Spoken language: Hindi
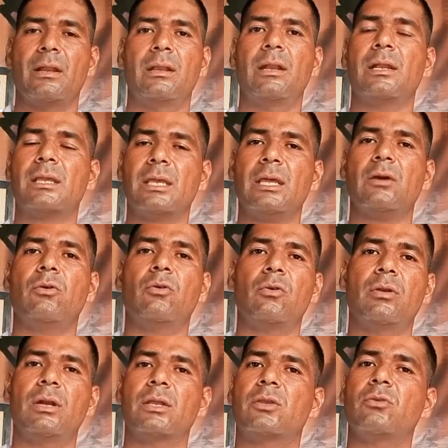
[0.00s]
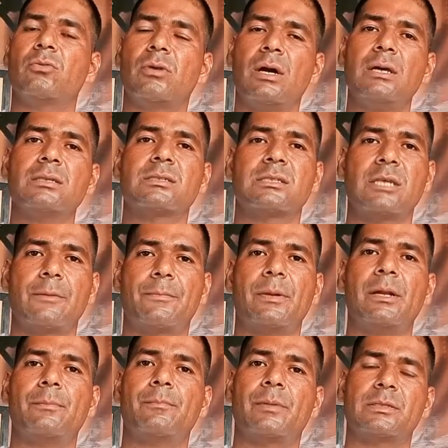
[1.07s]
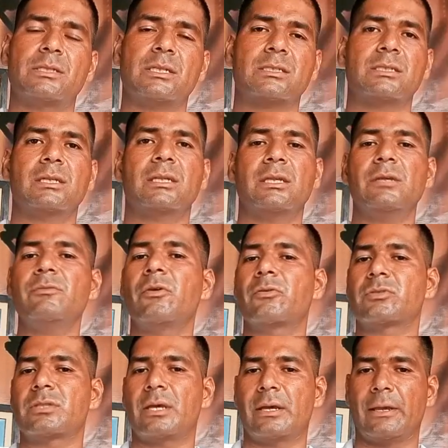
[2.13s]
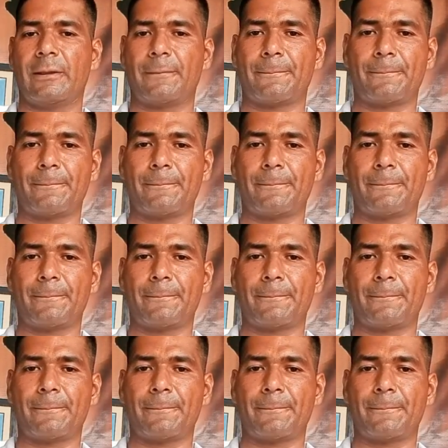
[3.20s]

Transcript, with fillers: लड़के और लड़कियों का सेपरेट प्रशिक्षण की व्यवस्था है